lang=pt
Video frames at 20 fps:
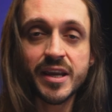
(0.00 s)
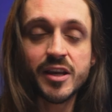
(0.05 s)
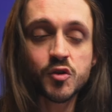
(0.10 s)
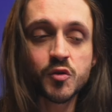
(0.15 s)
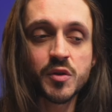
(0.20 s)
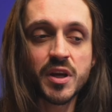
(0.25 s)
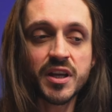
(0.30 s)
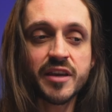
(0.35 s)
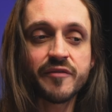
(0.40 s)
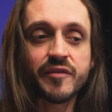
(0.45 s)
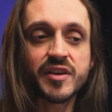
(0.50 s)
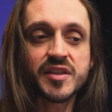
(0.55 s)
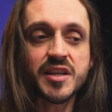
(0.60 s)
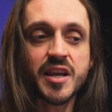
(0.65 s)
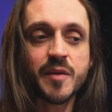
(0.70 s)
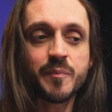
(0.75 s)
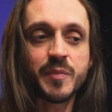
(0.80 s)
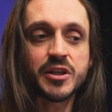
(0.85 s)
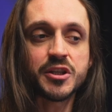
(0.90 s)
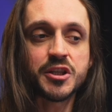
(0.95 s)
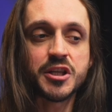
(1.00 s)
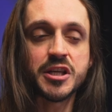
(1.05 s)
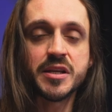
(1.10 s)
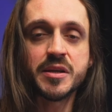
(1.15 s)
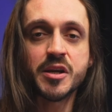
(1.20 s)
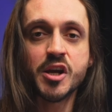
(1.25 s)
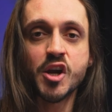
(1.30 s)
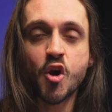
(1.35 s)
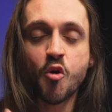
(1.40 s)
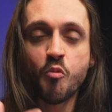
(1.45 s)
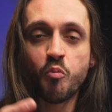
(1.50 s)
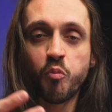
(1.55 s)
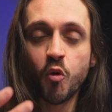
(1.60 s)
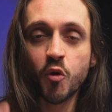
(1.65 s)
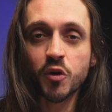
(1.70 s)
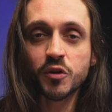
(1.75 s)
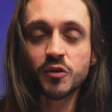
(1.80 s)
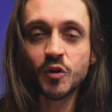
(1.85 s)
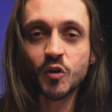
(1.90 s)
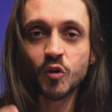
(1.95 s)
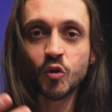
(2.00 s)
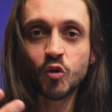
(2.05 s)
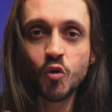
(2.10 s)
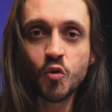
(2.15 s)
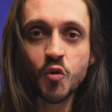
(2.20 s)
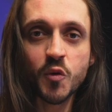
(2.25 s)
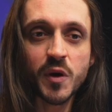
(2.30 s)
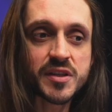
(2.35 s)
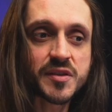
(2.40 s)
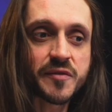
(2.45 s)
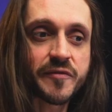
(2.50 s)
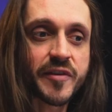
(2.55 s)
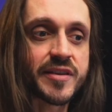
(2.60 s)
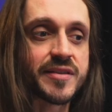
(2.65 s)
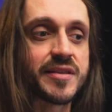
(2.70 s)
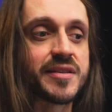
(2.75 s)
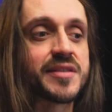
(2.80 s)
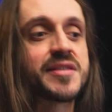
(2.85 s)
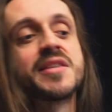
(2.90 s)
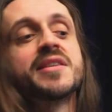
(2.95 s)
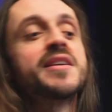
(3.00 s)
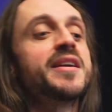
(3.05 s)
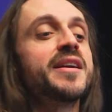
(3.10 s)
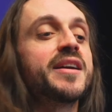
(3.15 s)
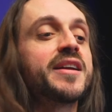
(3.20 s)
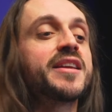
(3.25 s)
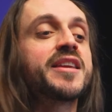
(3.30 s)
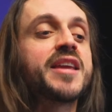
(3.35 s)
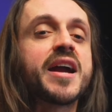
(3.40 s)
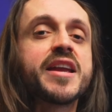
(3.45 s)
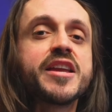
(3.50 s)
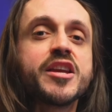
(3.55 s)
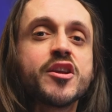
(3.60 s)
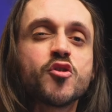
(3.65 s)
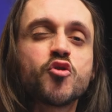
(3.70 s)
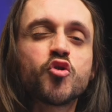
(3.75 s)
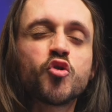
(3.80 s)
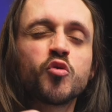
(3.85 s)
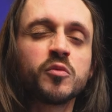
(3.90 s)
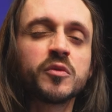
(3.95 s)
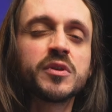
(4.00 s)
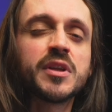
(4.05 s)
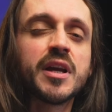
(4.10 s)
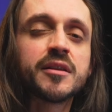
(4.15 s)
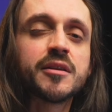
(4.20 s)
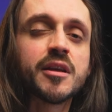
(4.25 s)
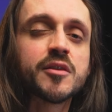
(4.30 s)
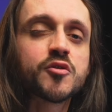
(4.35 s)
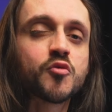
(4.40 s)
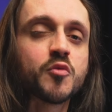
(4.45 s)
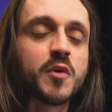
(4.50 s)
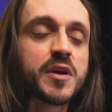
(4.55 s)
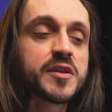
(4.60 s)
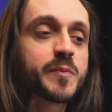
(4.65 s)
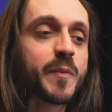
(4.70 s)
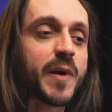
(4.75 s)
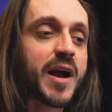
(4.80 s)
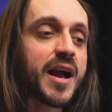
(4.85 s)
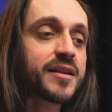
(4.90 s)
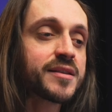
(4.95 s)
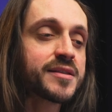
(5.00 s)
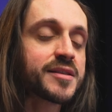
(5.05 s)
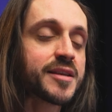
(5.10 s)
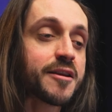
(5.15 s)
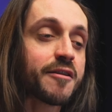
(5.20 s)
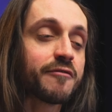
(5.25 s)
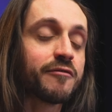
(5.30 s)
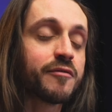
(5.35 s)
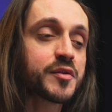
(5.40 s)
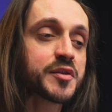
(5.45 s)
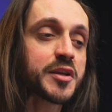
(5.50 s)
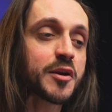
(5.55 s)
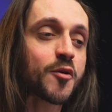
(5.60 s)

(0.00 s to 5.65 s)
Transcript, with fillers: Isso daqui vai se repetir por duas vezes que aí, juntando as duas partes, você